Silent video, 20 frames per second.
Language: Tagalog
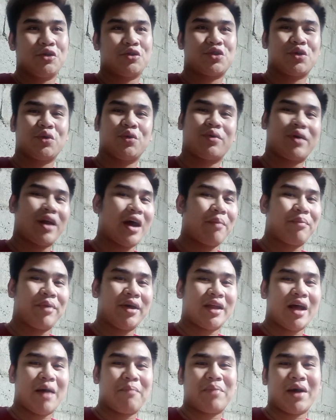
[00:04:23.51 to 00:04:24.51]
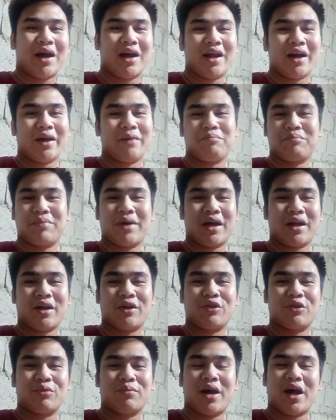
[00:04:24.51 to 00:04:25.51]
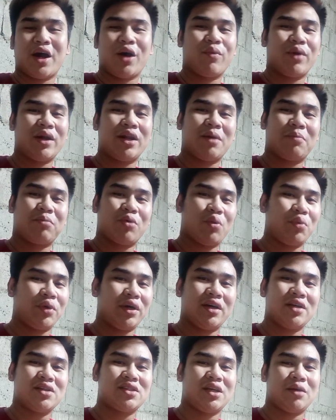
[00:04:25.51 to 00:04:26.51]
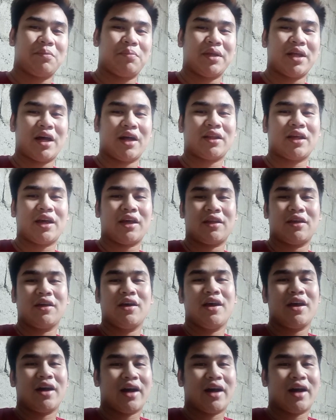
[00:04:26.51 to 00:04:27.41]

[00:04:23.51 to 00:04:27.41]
So grabe, napakalaking pera nun mga kawanlab kung iisipin natin.